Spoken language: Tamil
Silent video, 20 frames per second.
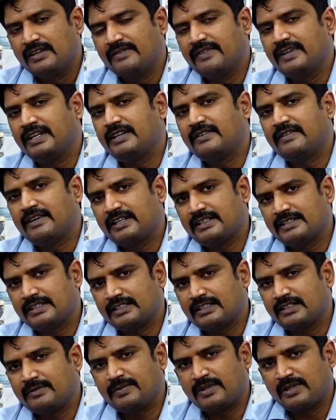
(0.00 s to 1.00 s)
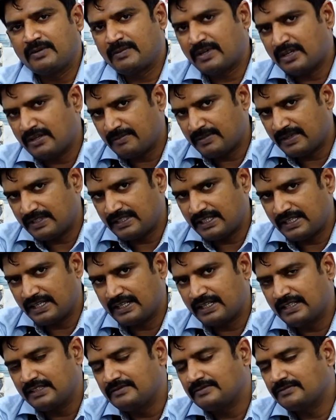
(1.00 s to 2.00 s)
வீட்டு வேலை செய்கிறதா பெரும்பாலும்
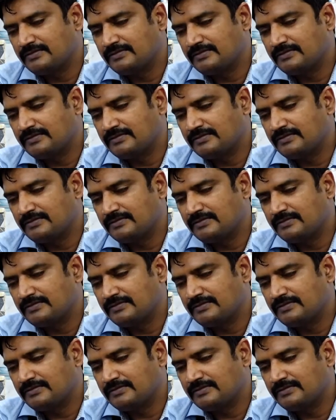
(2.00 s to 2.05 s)
பார்த்திங்கன்னா